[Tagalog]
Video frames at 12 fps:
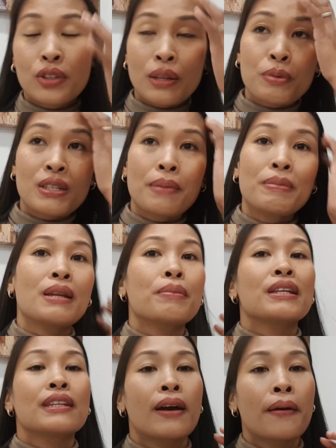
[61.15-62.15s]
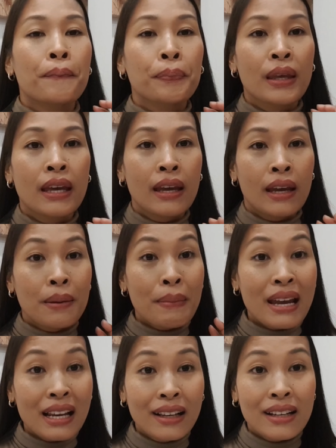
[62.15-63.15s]
Tapos sabi naman niya, eh,
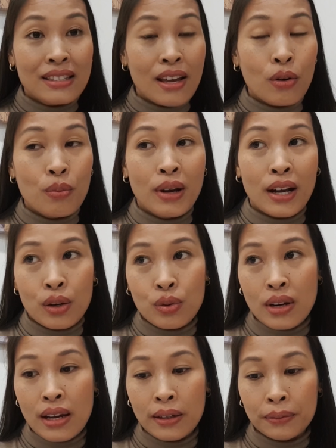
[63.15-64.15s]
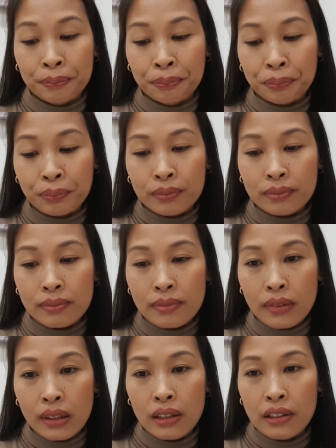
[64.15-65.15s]
mahilig kasi ako mag-ano ng
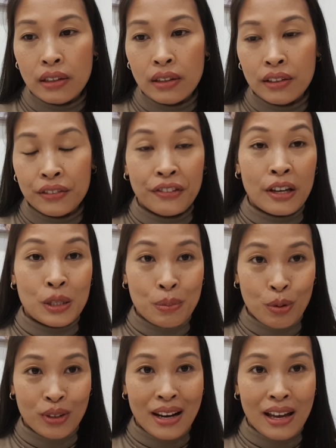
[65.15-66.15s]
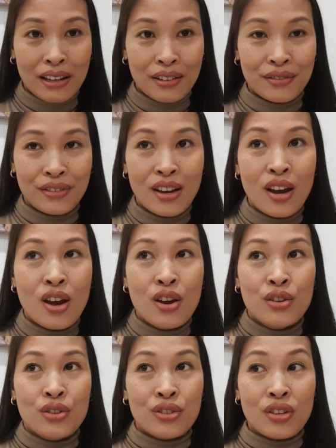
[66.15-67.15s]
Facebook Live.
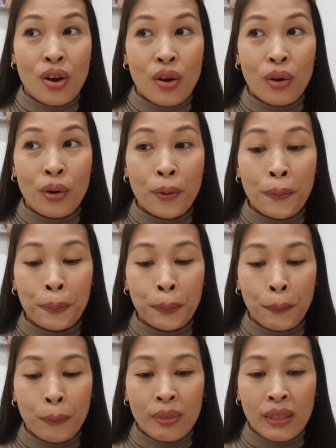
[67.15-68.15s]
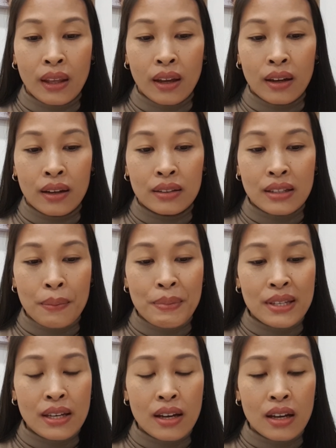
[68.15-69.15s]
So,
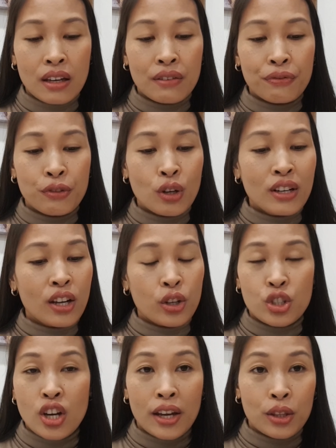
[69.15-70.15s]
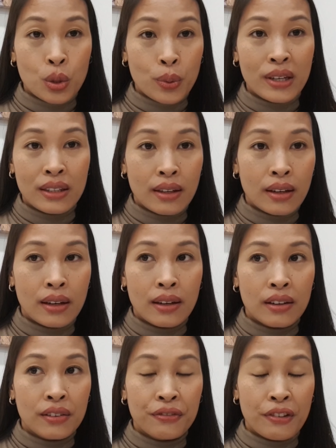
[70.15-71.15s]
sabi niya, if you're not shy doing
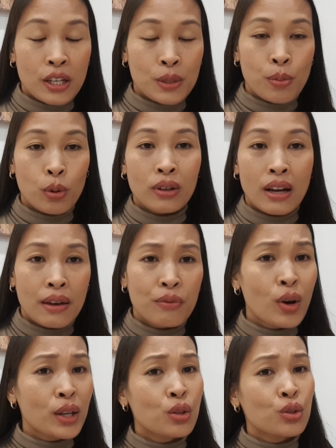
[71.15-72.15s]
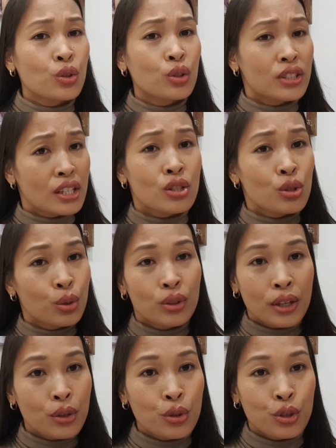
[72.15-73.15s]
the Facebook Live, why don't just do the
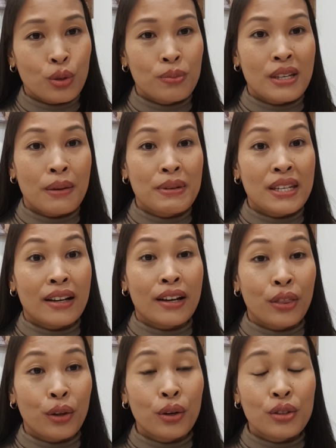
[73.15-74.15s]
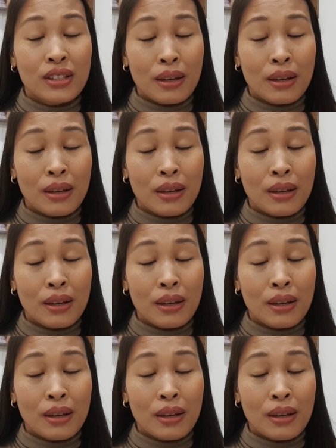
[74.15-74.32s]
YouTube? Sabi niya ganon.